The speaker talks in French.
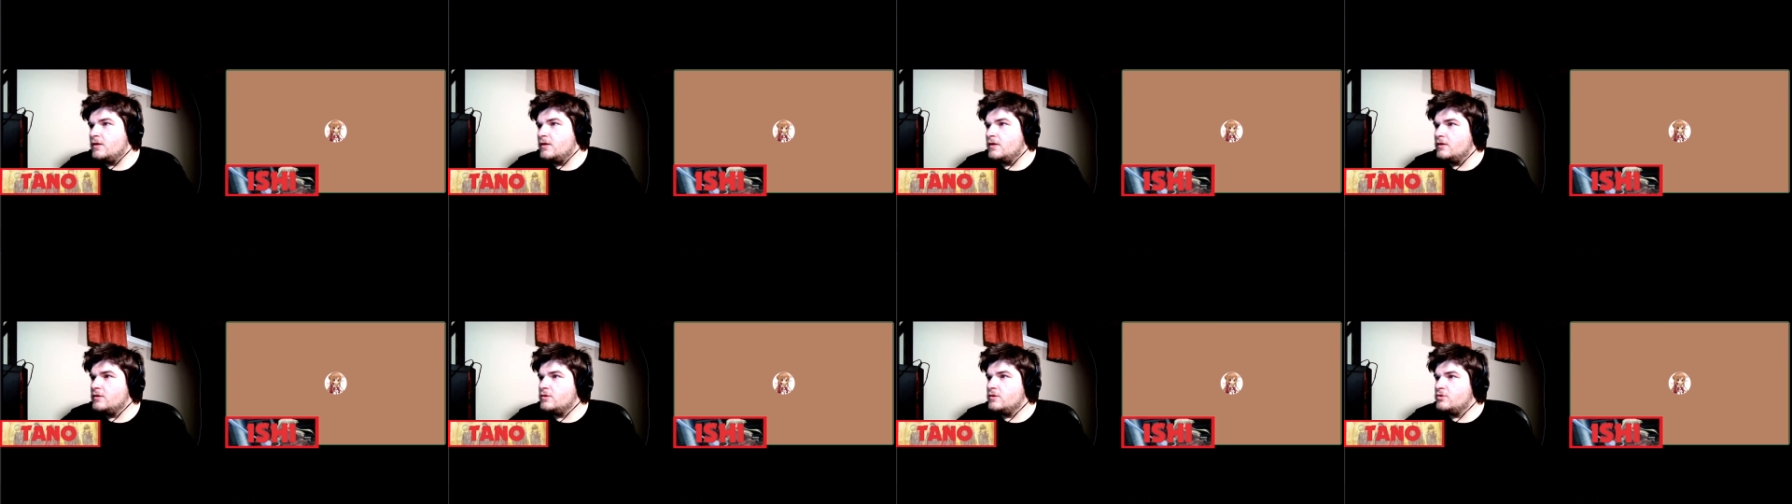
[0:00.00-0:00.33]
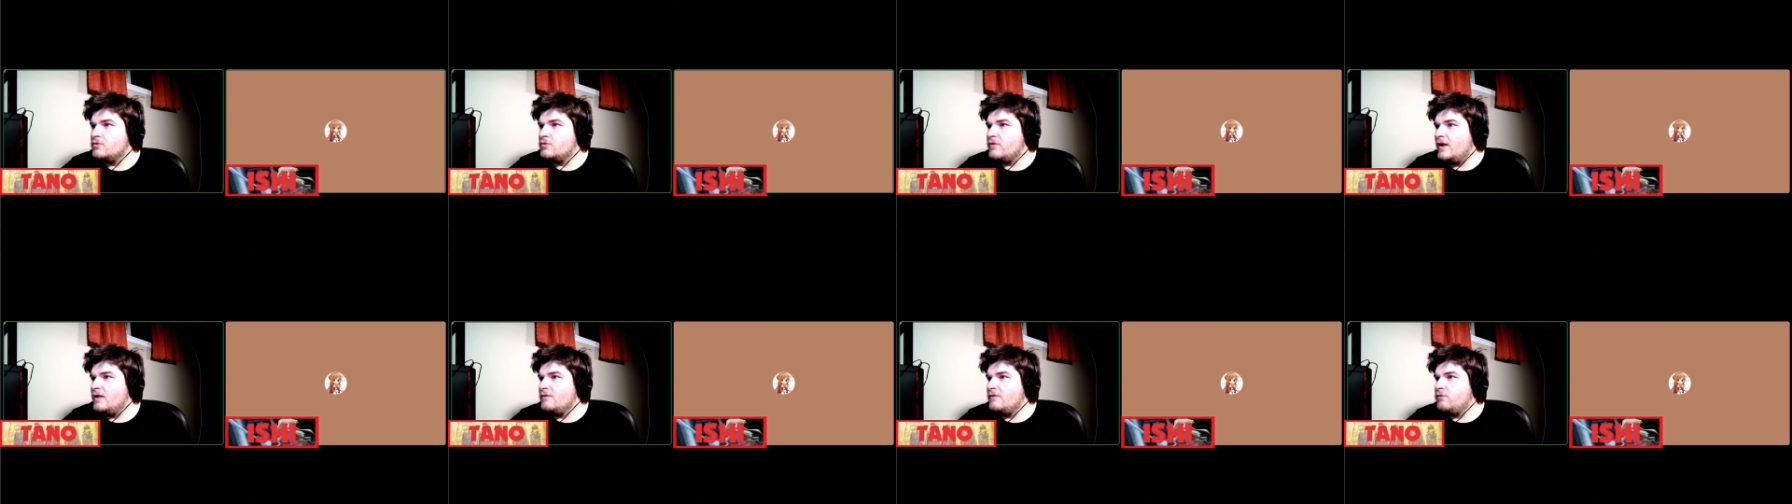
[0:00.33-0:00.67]
non. Je
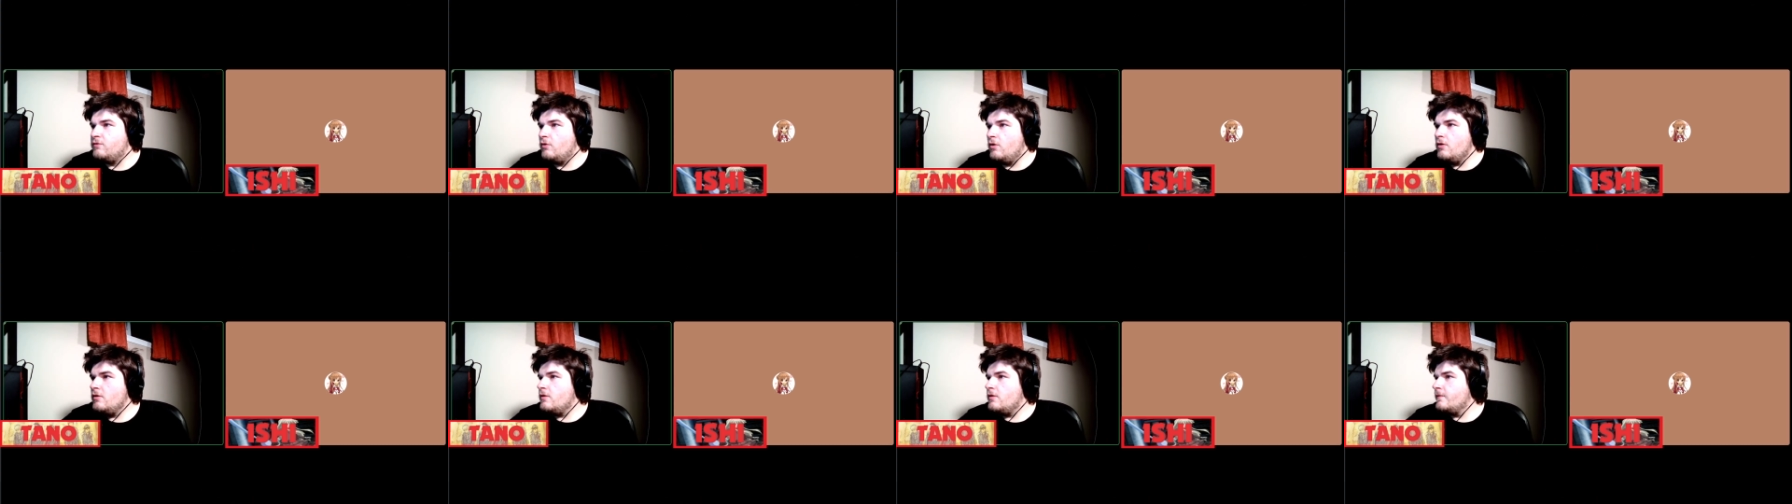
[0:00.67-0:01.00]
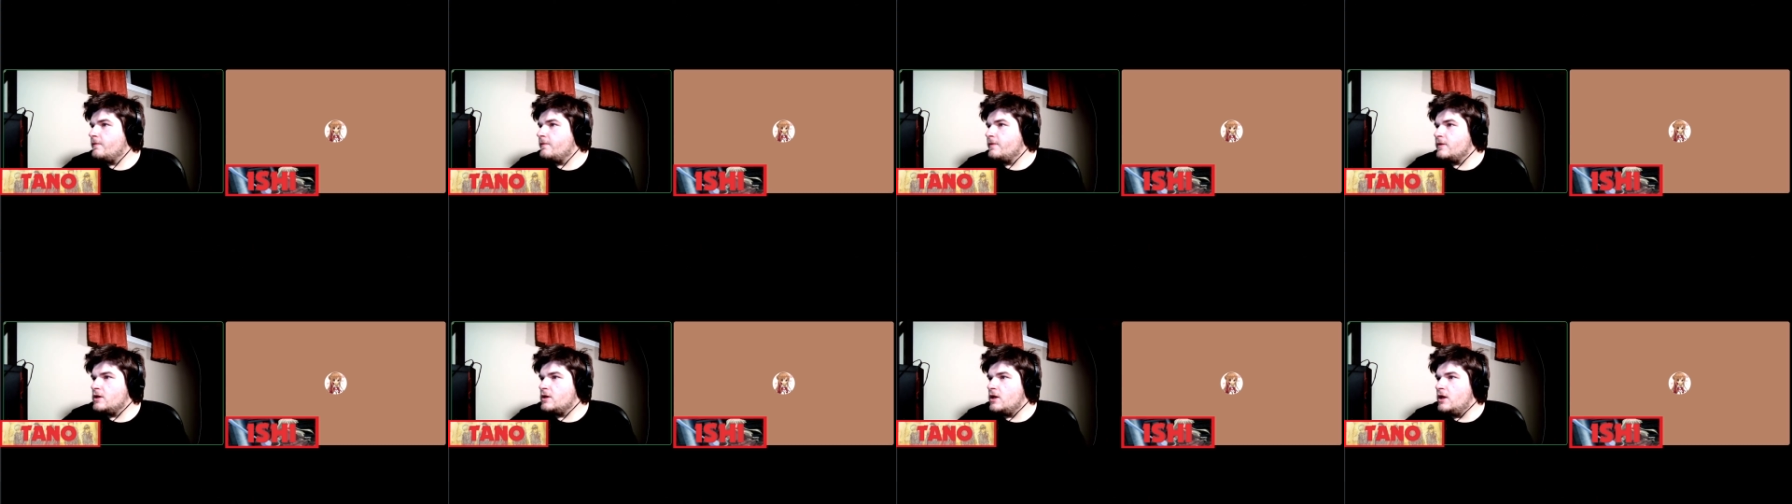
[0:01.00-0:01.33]
vais aller voir.
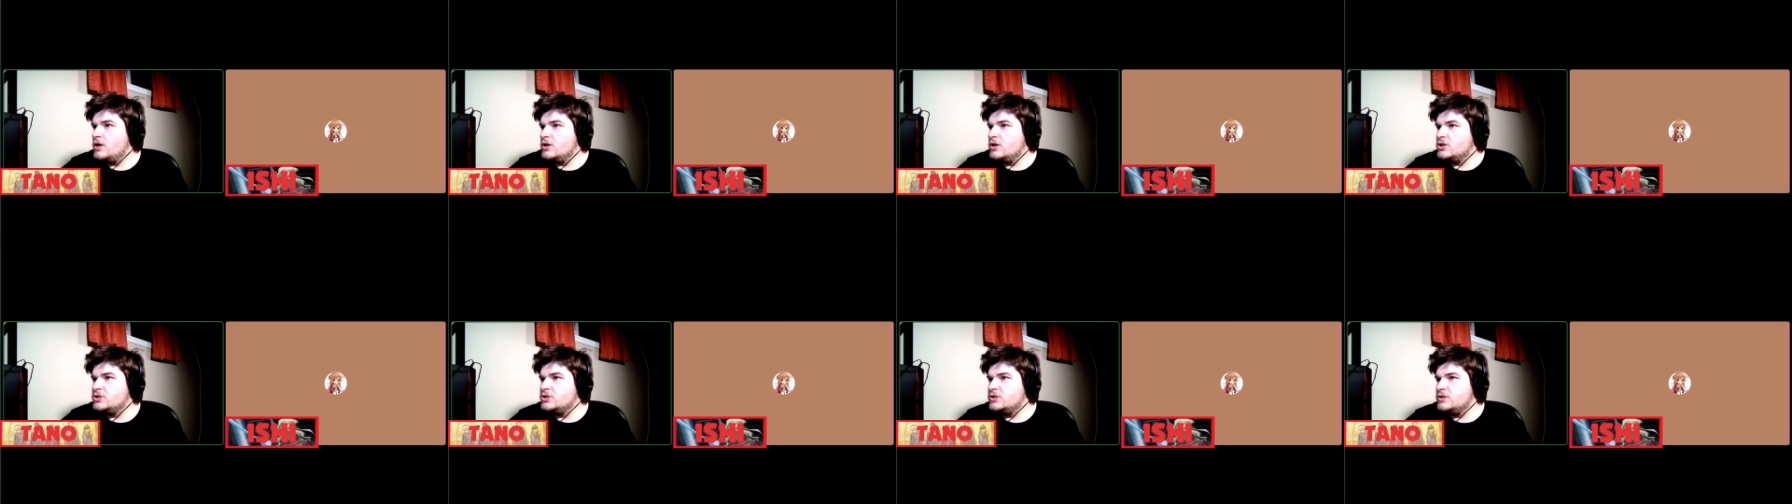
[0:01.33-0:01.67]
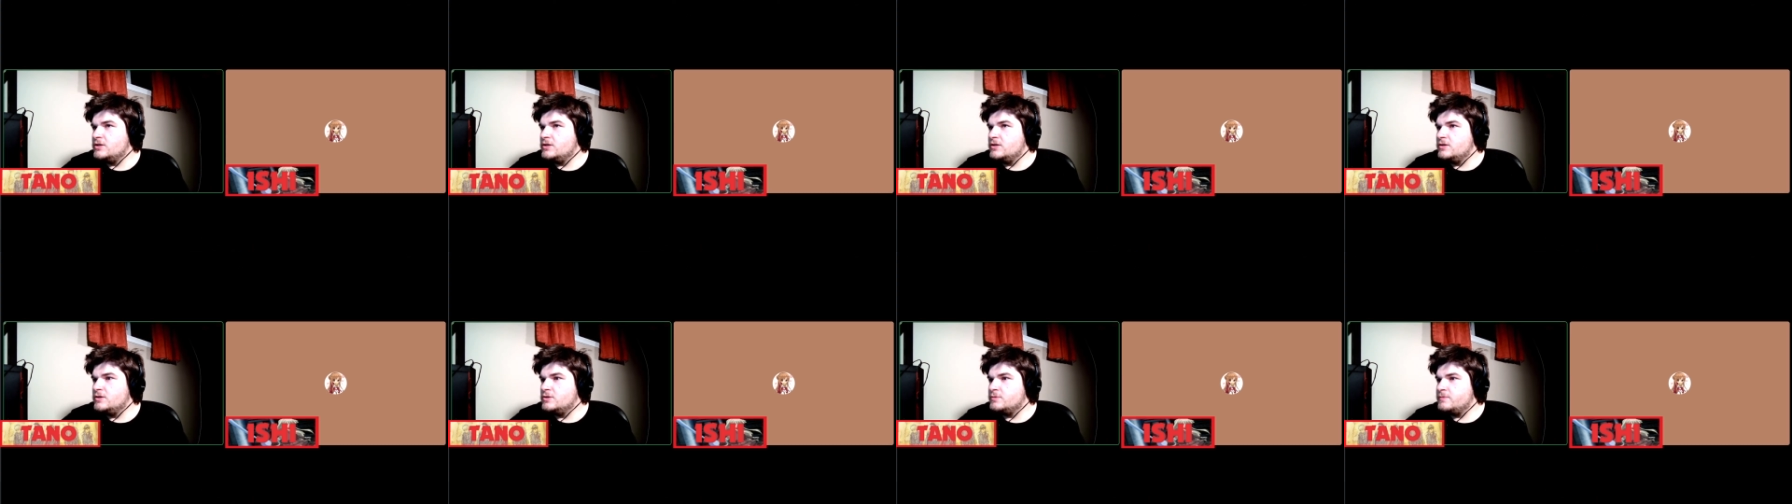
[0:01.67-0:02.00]
Euh, je